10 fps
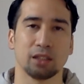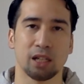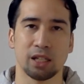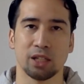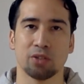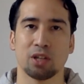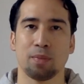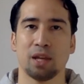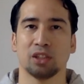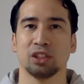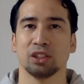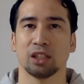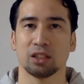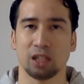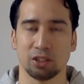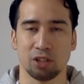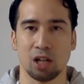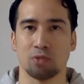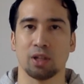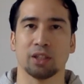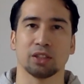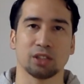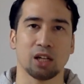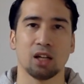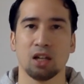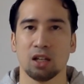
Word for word: たりいろんな名シーンだったりっていうのがあるわけですが、